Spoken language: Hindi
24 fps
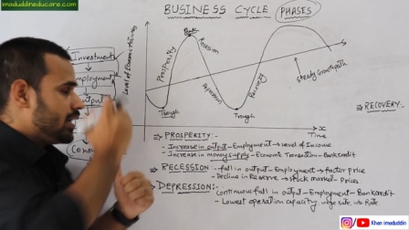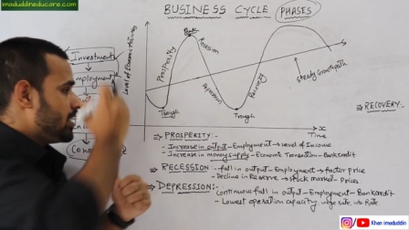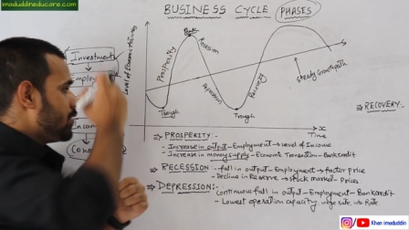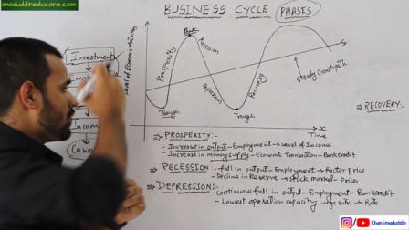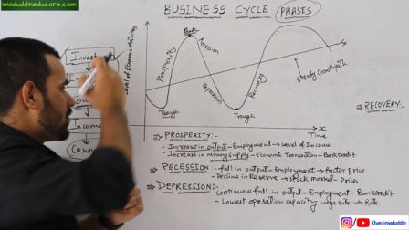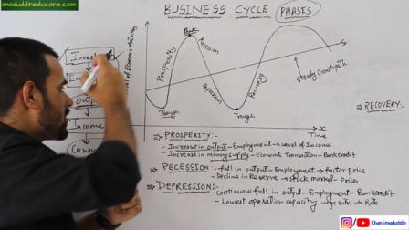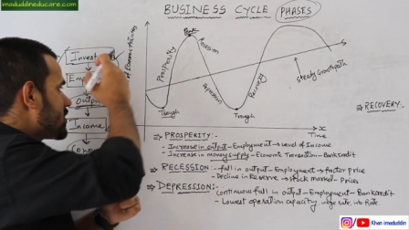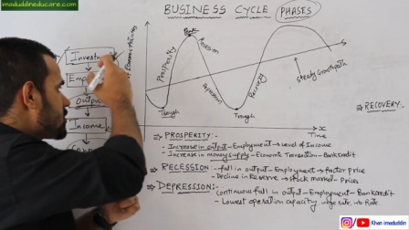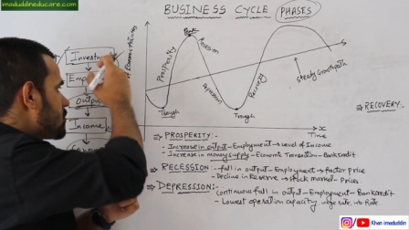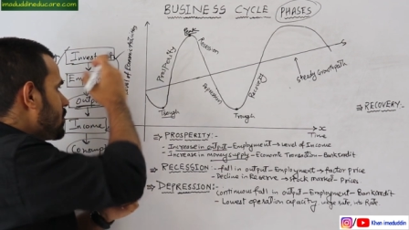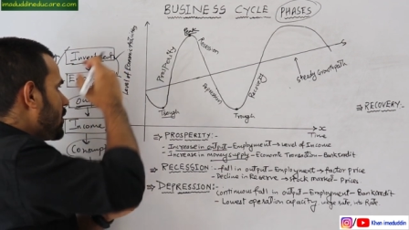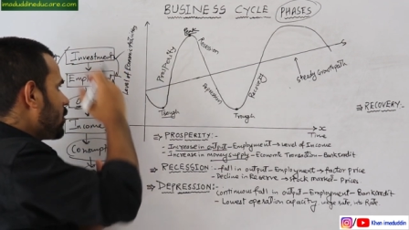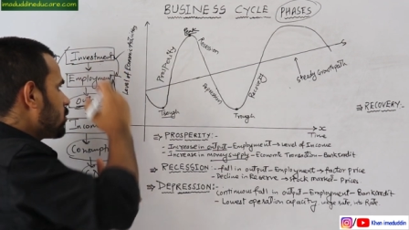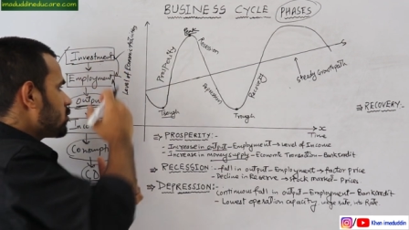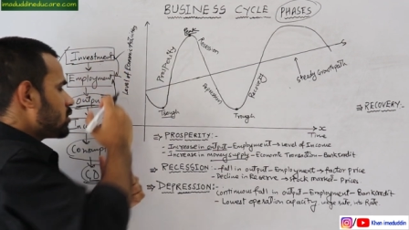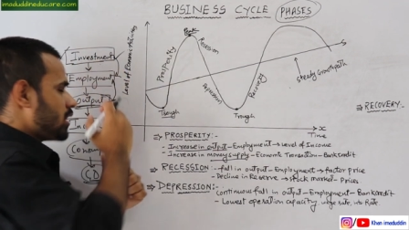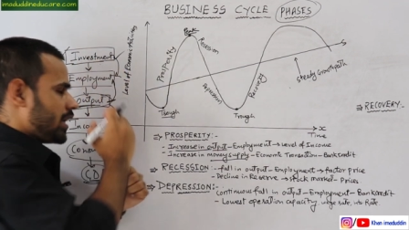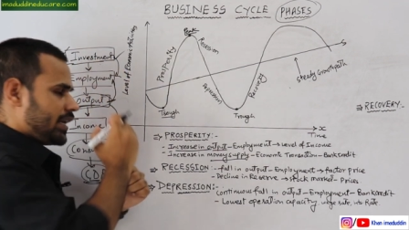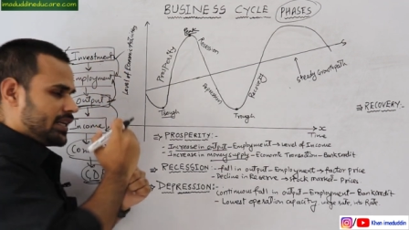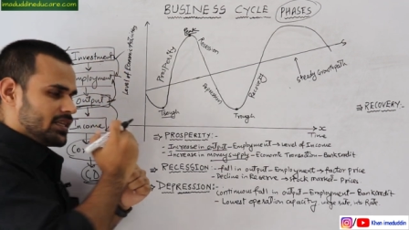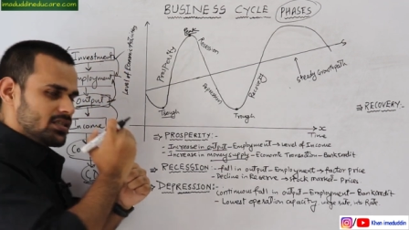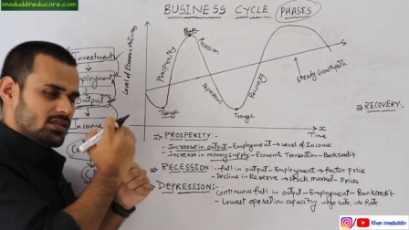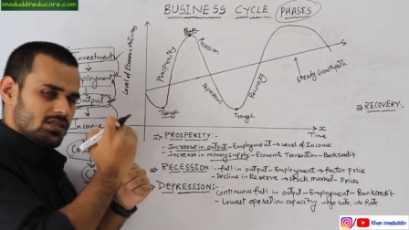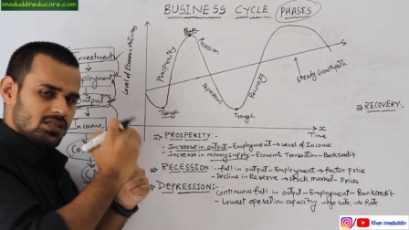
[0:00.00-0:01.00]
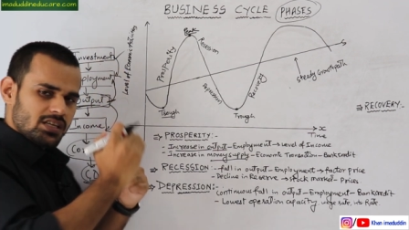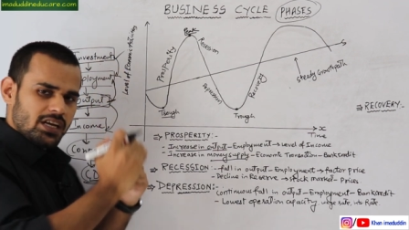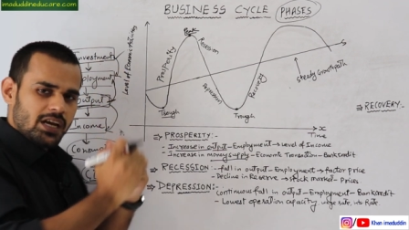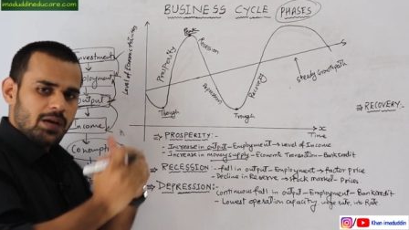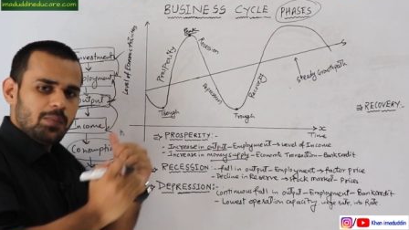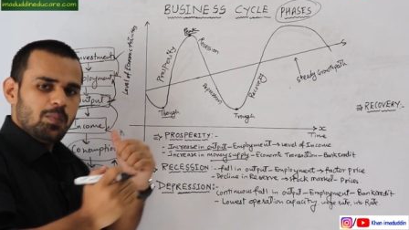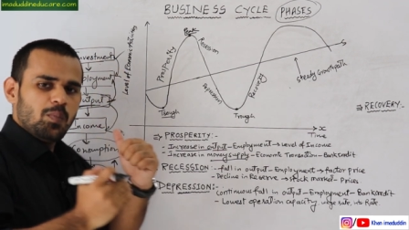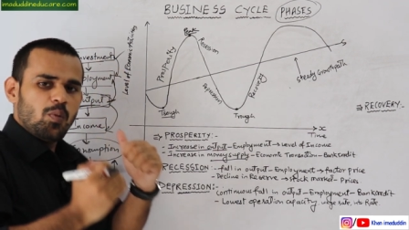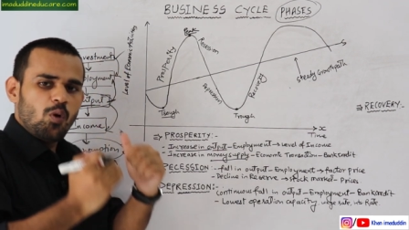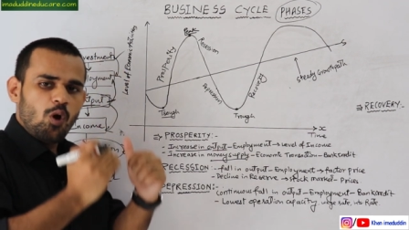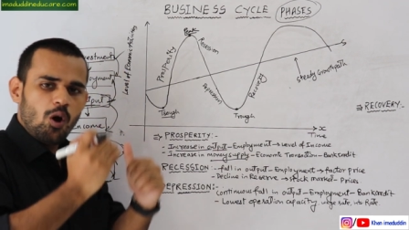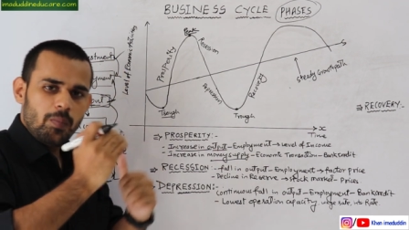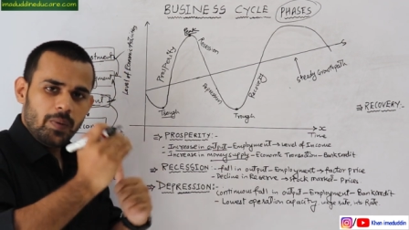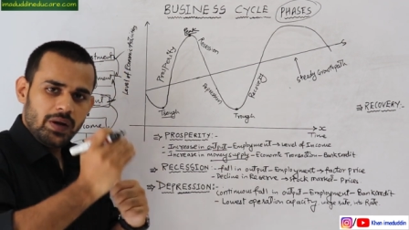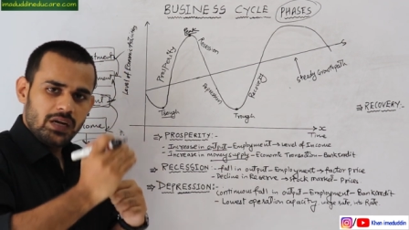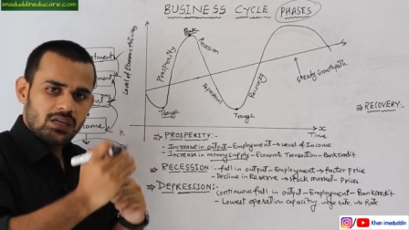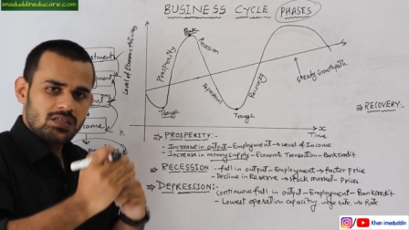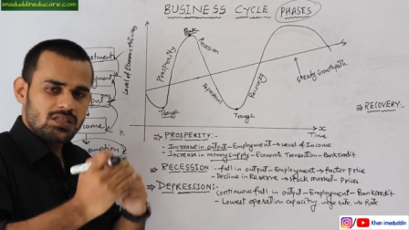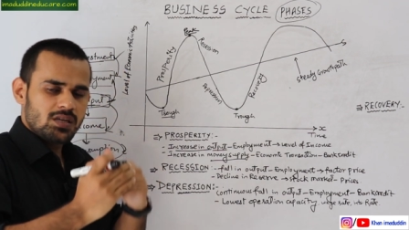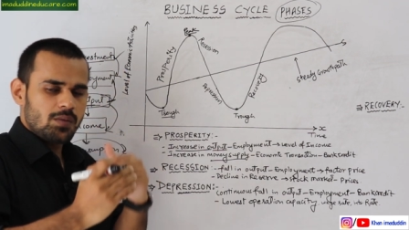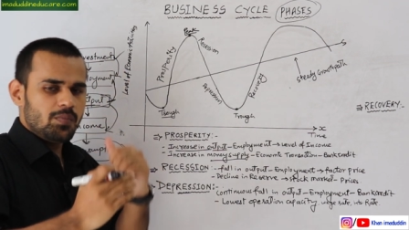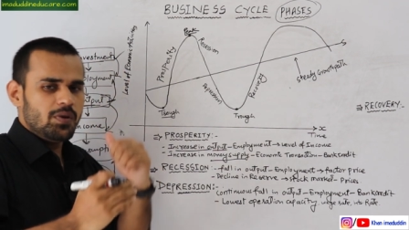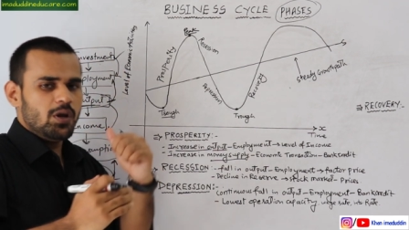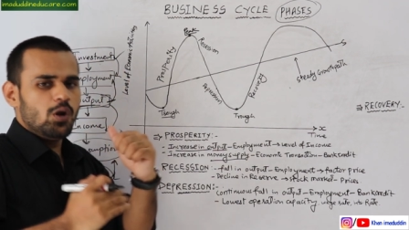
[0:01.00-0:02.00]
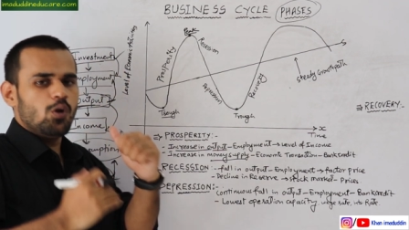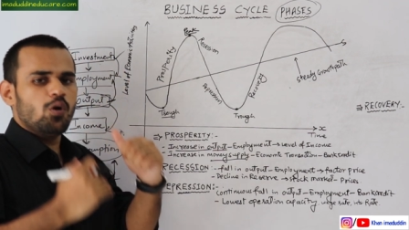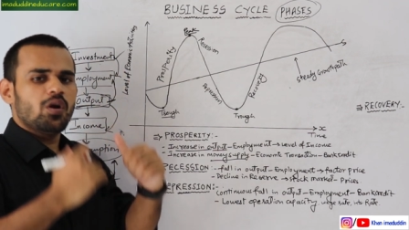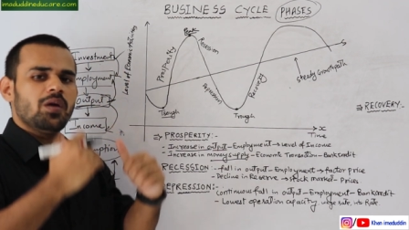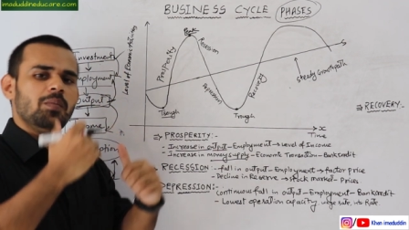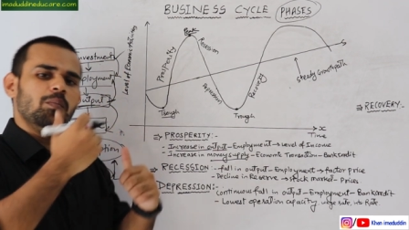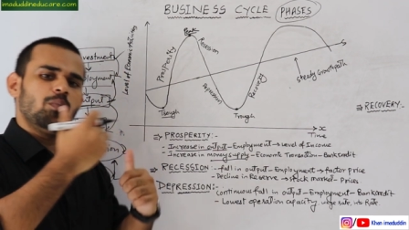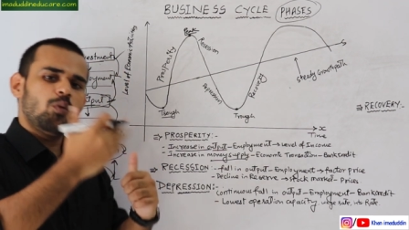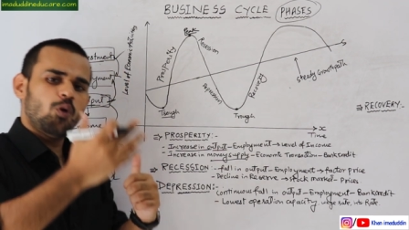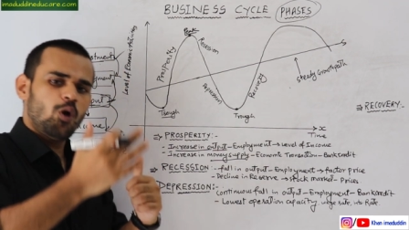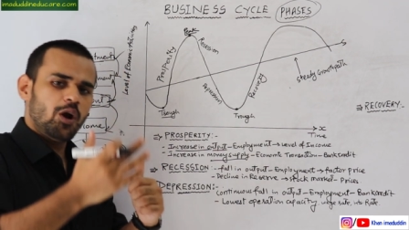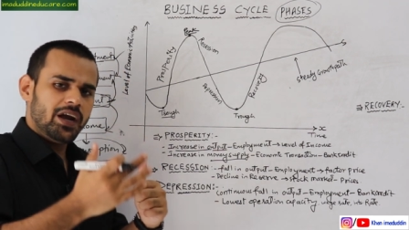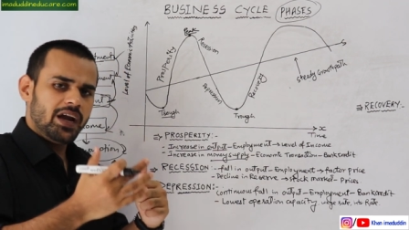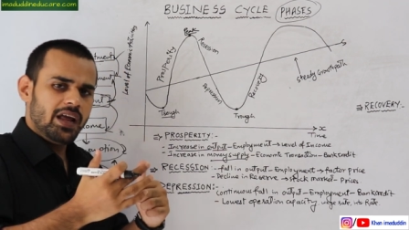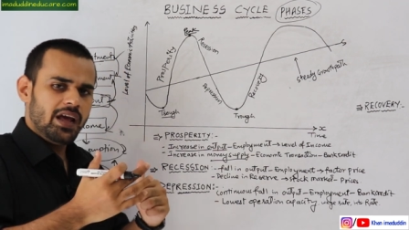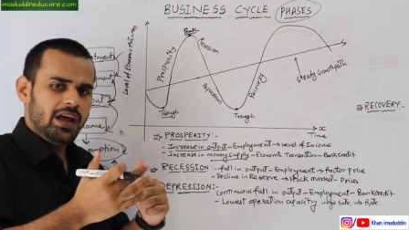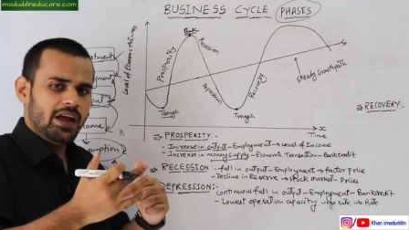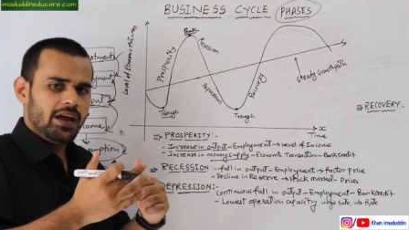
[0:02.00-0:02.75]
इन्वेस्टमेंट और सारी चीजें एम्प्लॉयमेंट सभी लोग एम्प्लॉयड